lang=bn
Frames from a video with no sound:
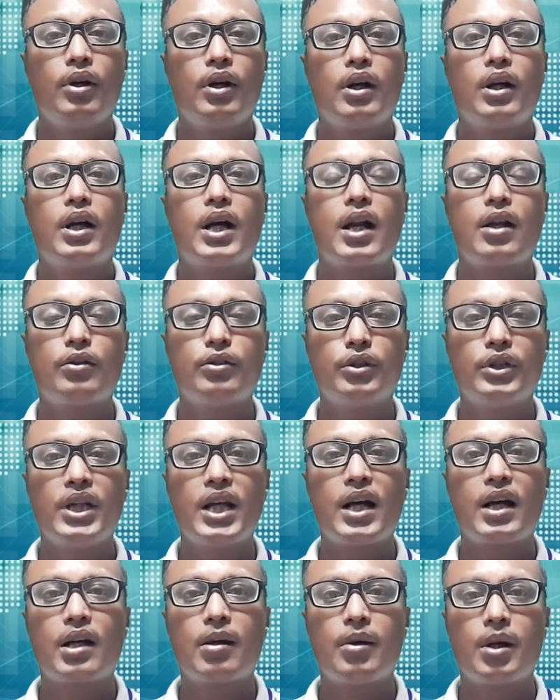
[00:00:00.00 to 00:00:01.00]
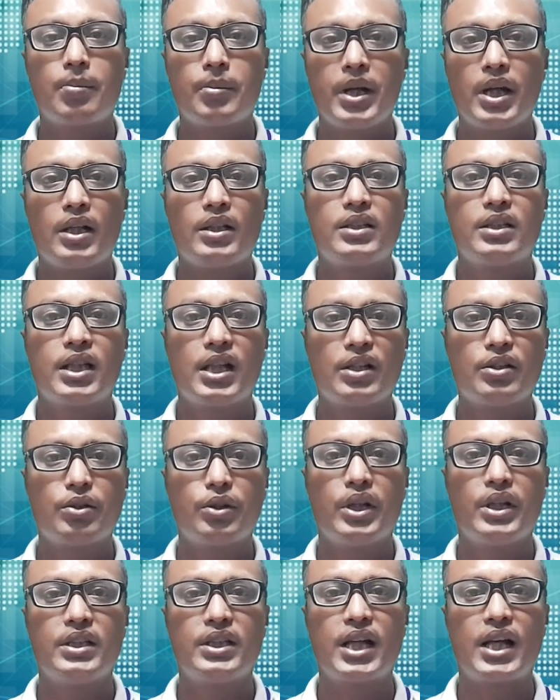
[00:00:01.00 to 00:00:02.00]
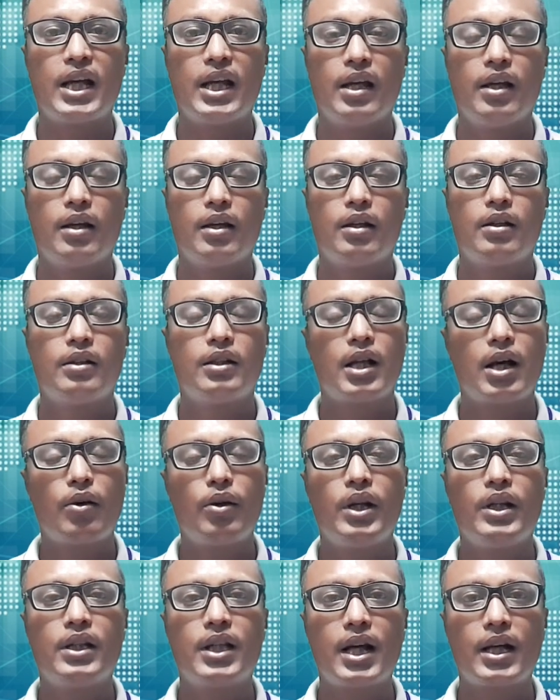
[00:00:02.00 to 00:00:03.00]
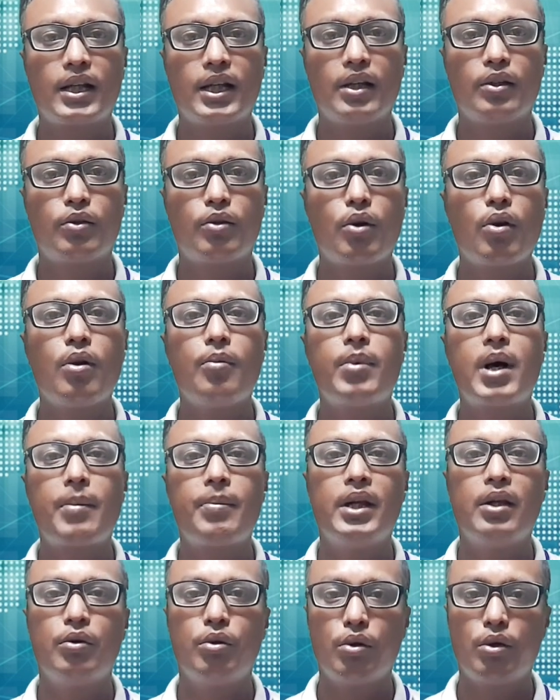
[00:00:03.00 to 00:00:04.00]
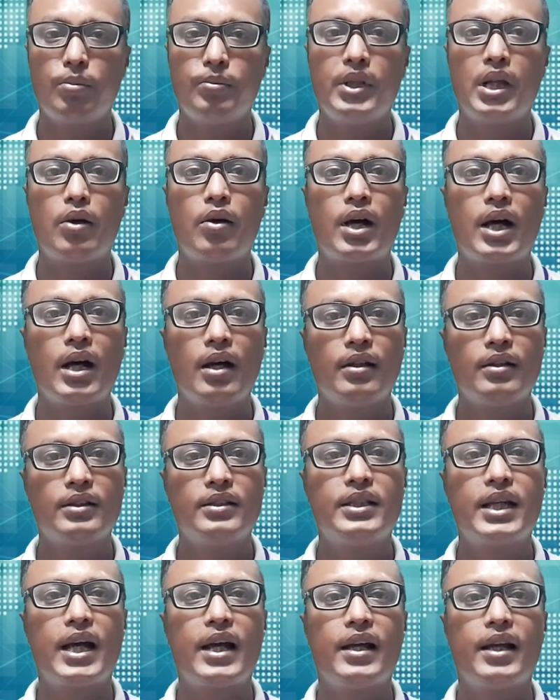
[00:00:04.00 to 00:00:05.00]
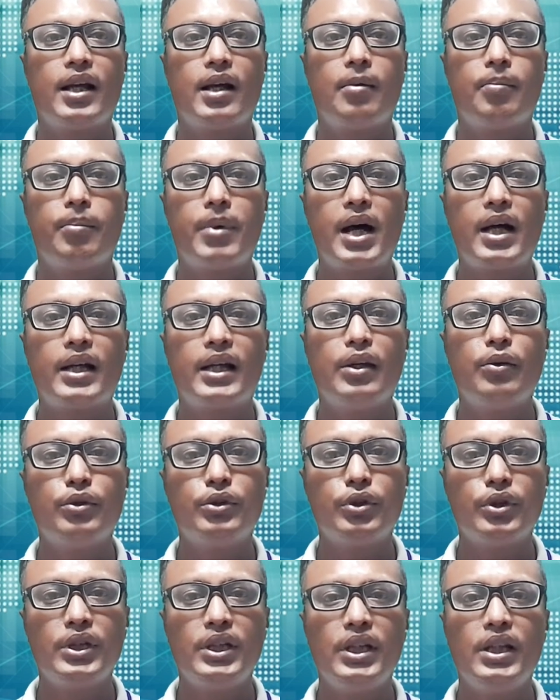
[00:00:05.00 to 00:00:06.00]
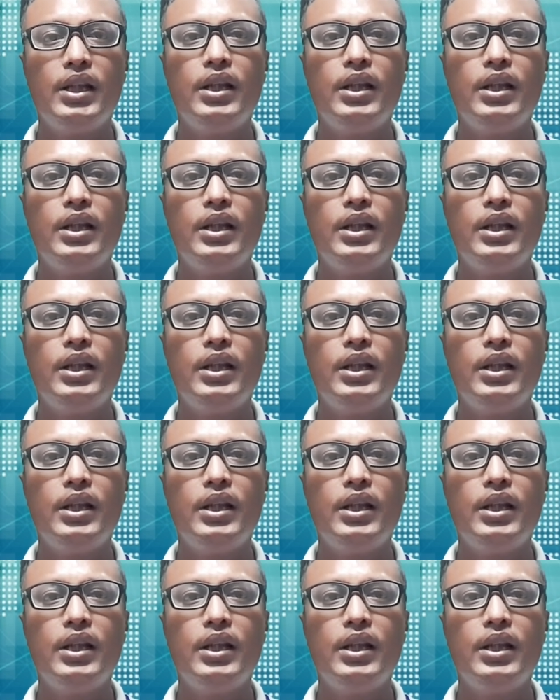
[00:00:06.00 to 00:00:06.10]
কারো যদি আকামার মেয়াদ শেষ হয়ে যায় তাহলে তাকে কোনোভাবেই হরুপ দেওয়া যায় না বা কেউ যদি